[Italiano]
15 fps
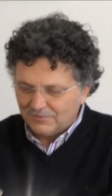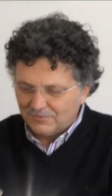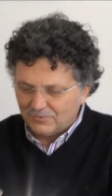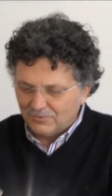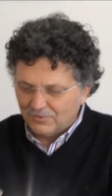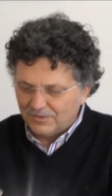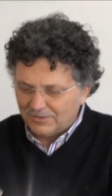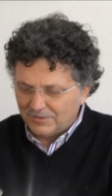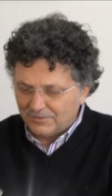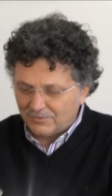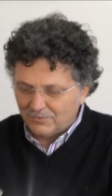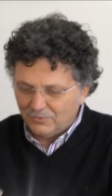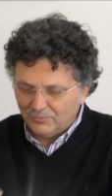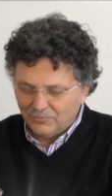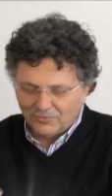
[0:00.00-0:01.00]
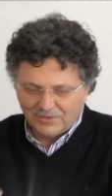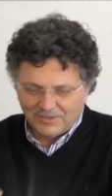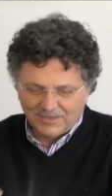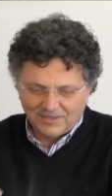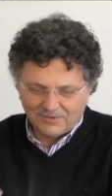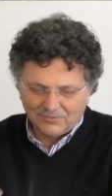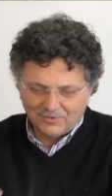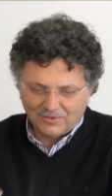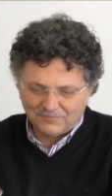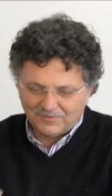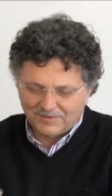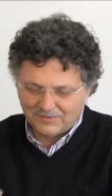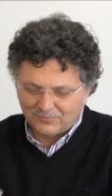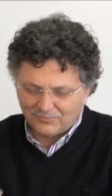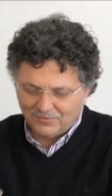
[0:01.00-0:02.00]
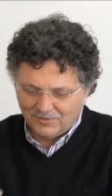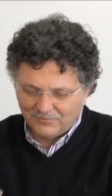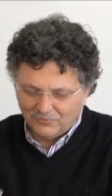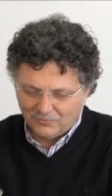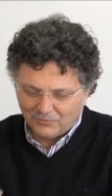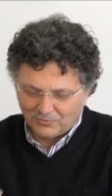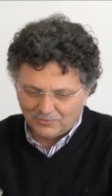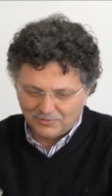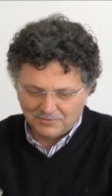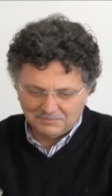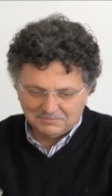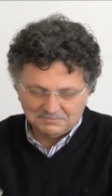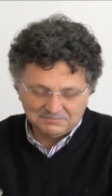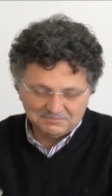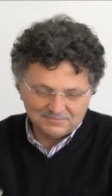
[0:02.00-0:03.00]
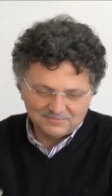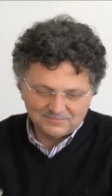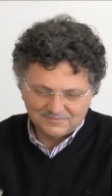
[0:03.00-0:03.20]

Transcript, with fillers: poi come ogni anno ha fatto un lavoro